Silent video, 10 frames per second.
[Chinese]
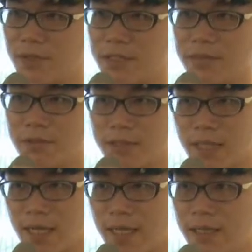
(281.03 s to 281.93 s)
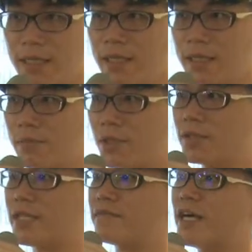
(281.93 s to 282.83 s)
选择不猜，背
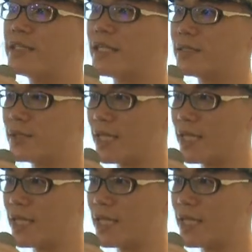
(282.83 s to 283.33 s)
后想法长什么